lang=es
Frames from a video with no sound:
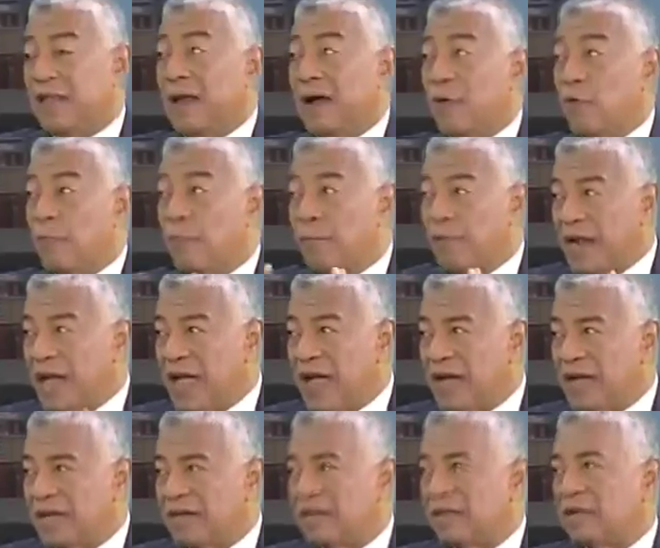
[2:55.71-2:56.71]
de la
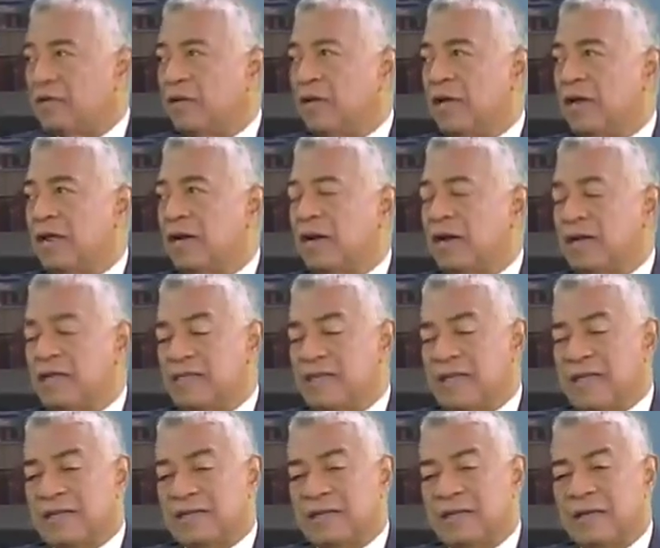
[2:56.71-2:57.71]
compleja y heterogénea
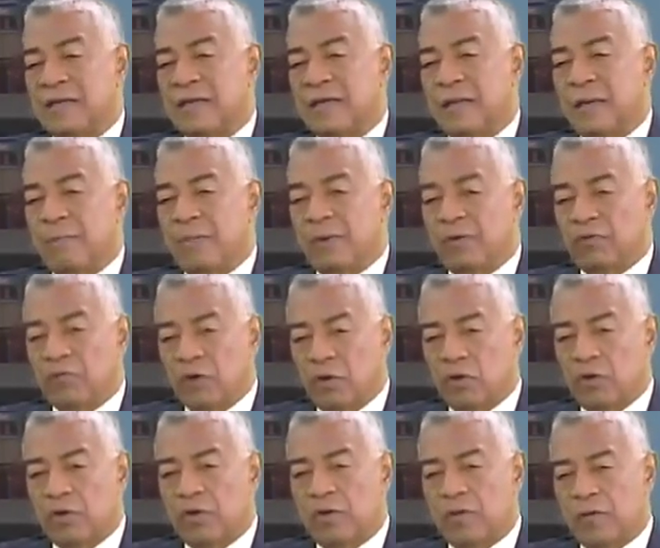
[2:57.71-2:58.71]
realidad. Pero
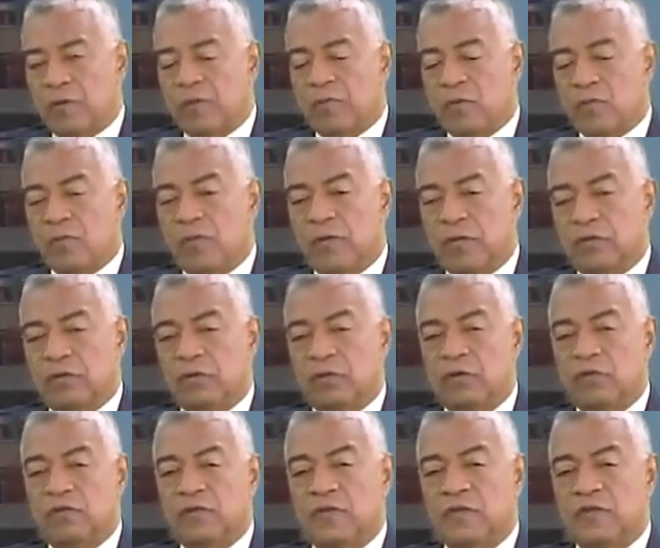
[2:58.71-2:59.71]
digo que vivimos momentos
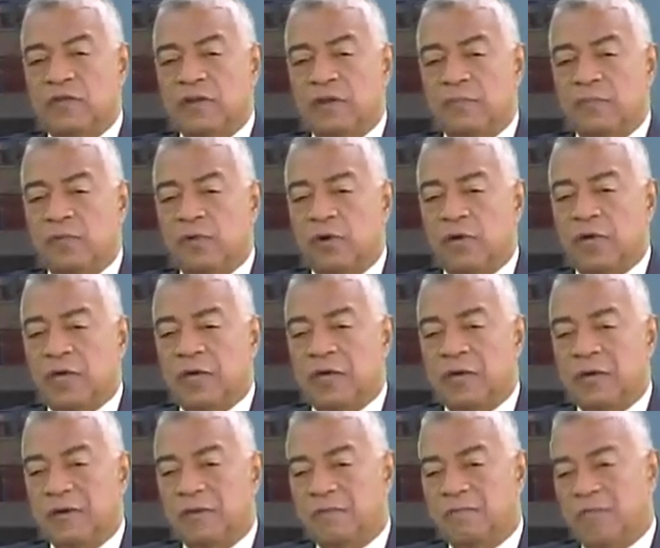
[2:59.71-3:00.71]
difíciles
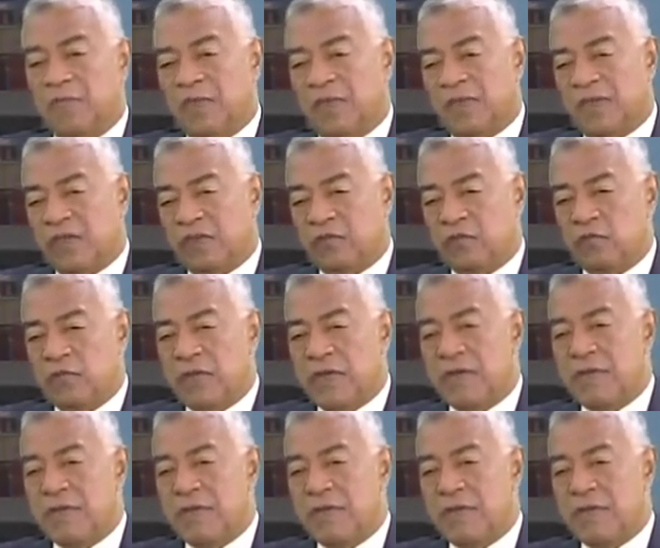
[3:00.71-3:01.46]
porque desde hace un